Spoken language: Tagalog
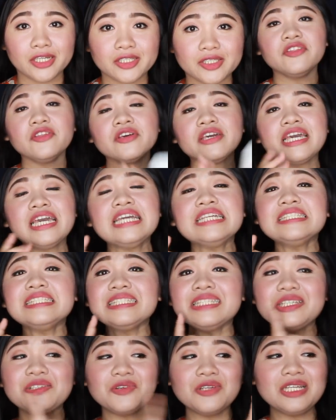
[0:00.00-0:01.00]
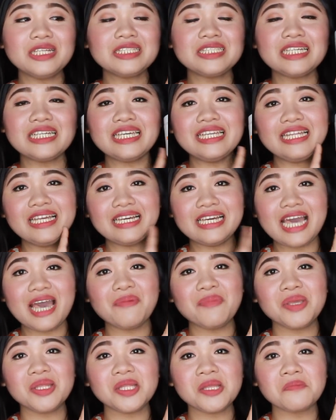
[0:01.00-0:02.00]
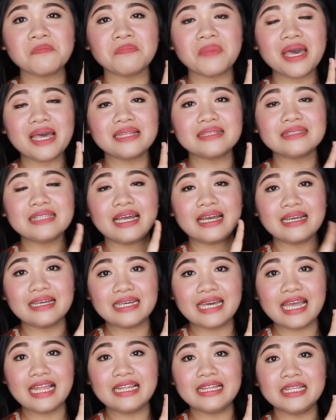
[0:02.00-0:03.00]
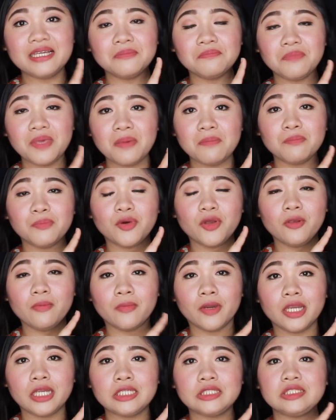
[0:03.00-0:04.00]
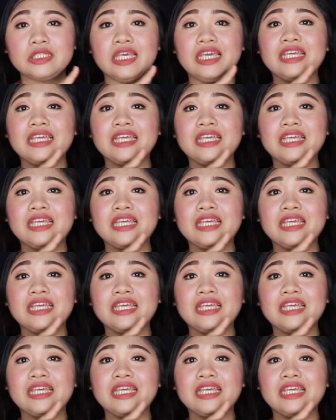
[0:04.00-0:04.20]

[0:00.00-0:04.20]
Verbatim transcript: Ito guys, hindi ko lang siya ginagamit na pang tanggal ng pimple marks.